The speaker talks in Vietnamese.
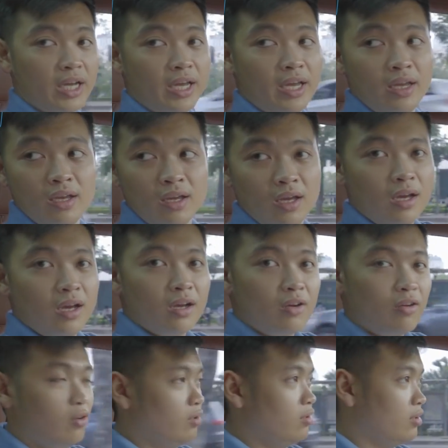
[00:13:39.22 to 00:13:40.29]
ghế
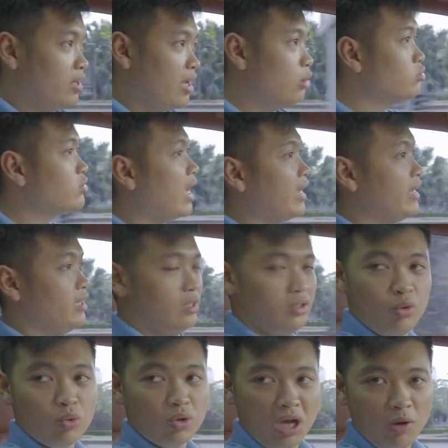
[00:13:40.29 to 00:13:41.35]
còn được thêu tay
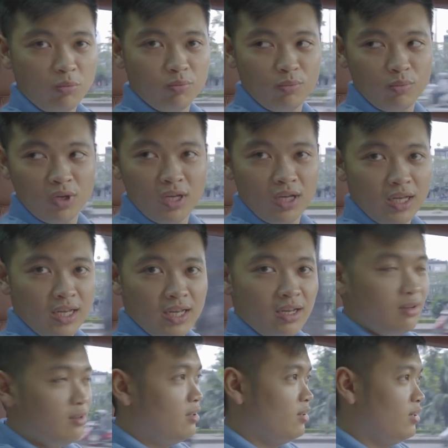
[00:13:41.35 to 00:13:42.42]
thủ công
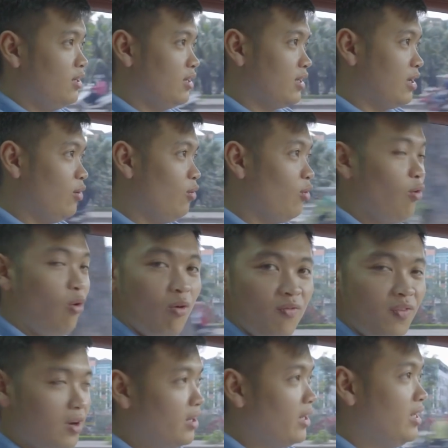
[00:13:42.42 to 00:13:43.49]
cái logo
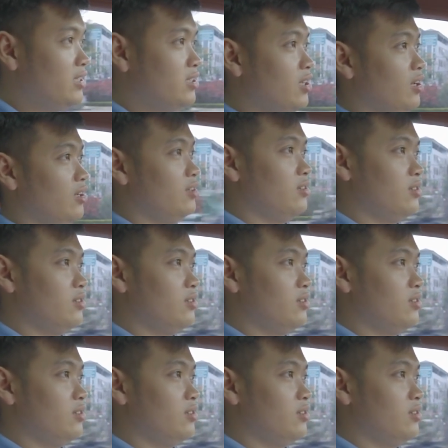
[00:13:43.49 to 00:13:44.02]
First Edition